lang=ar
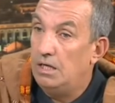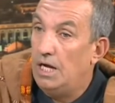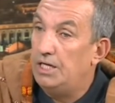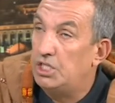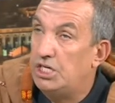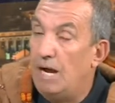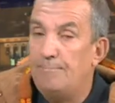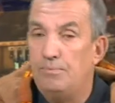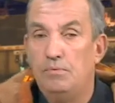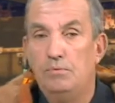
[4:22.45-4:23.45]
يعني
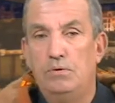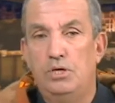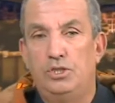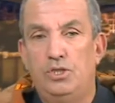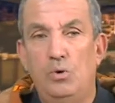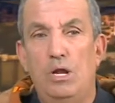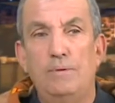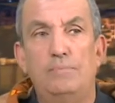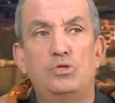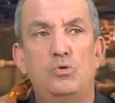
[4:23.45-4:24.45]
الشعب الدوله
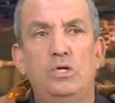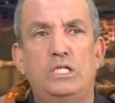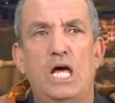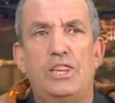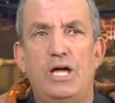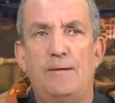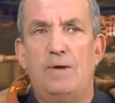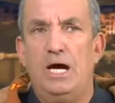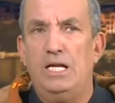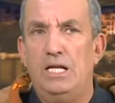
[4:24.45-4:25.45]
من مسؤوليتها
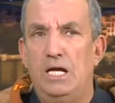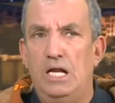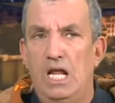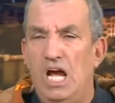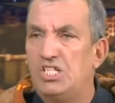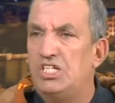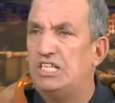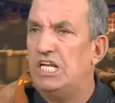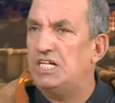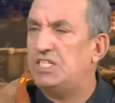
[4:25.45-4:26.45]
ضمان
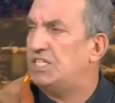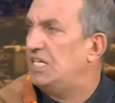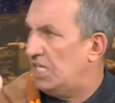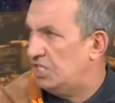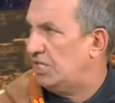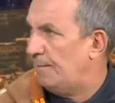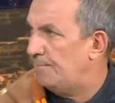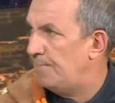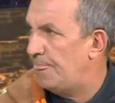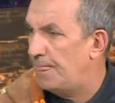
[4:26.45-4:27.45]
الحاجيات الاساسيه نتاع الشعب
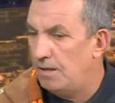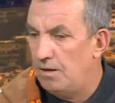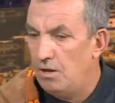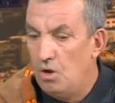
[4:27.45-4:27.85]
نعم.